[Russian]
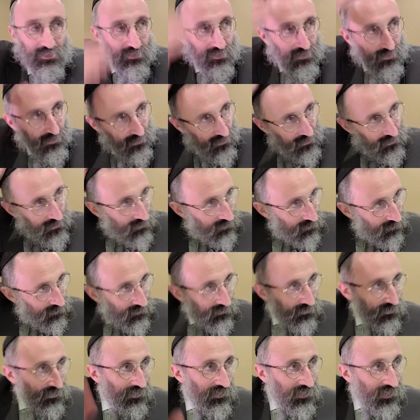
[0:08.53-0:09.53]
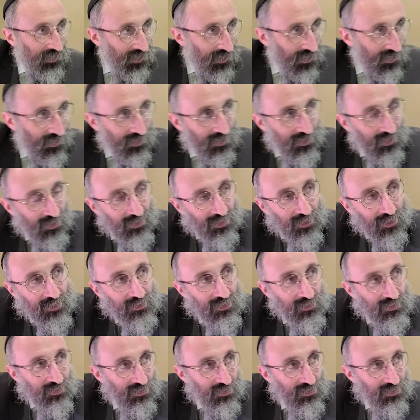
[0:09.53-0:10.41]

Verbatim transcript: Э, я, я не